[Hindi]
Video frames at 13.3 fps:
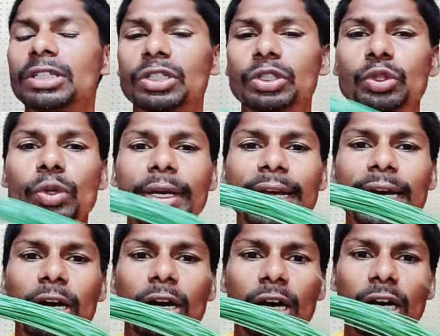जो
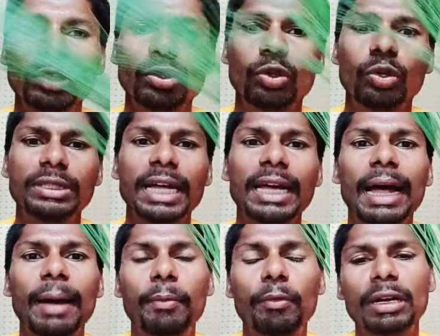एक खर जो होता है
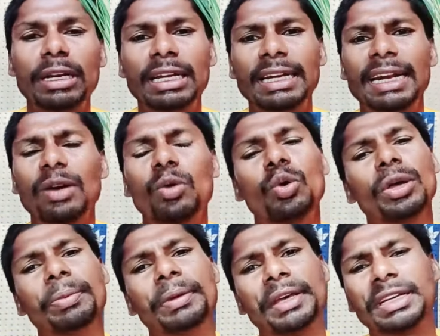आपको ले लेना
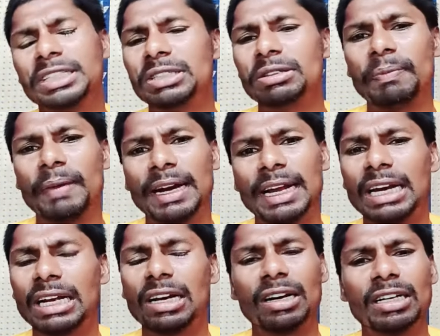कोई भी किसी
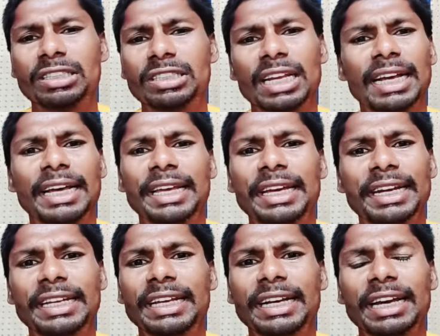प्रकार का खर चलेगा ये
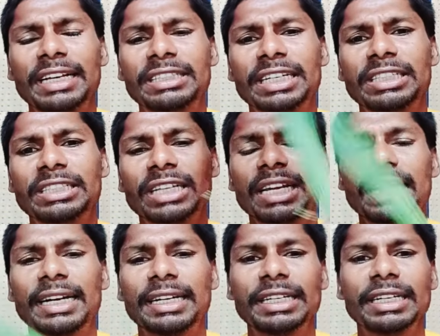नहीं है कि ऐसा ही
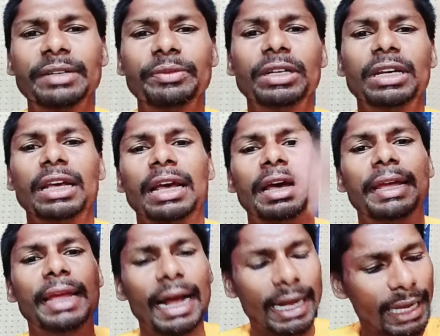चलेगा ठीक है
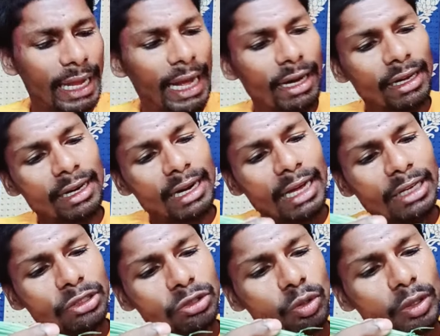या क्या करना
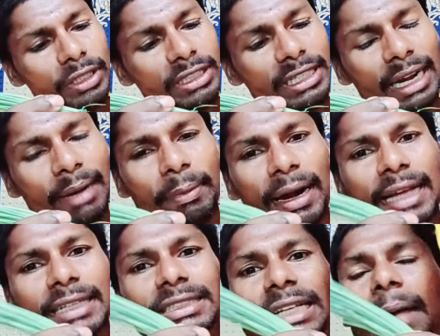है इसको इतना
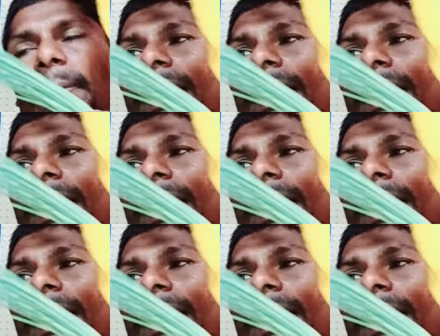बड़ा साफा